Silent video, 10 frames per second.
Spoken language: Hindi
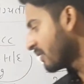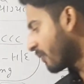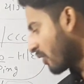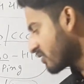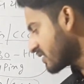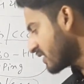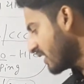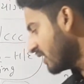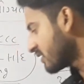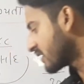प्रोसेस
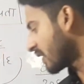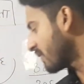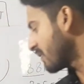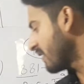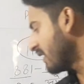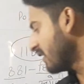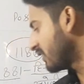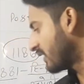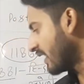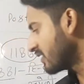है सर्वर में है
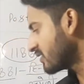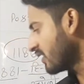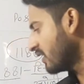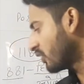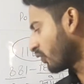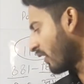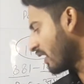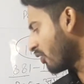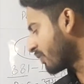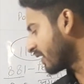टेंथ चाहिए
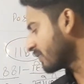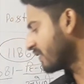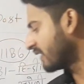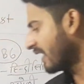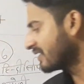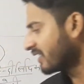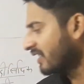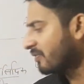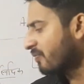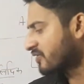ट्वेल्व ऑपरेटर में भी टेंथ
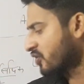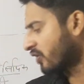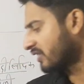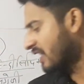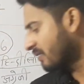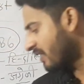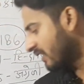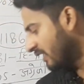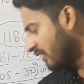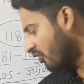चाहिए चौकीदार
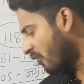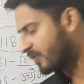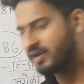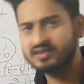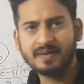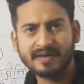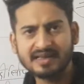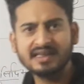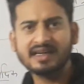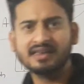माली ऑपरेटर
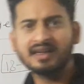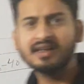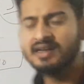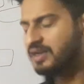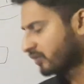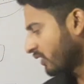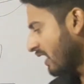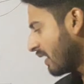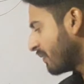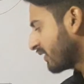चपरासी के अंदर तो
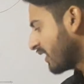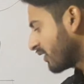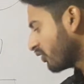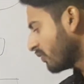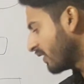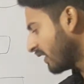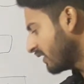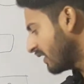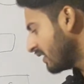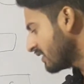यहाँ पर देखने को मिल
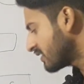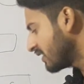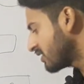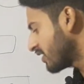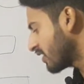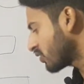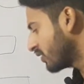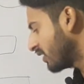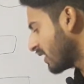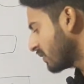रही है इसकी छः
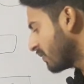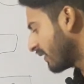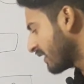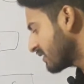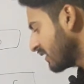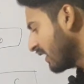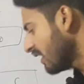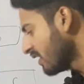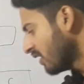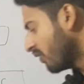सौ निन्यानवे वैकेंसी
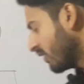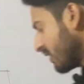हैं और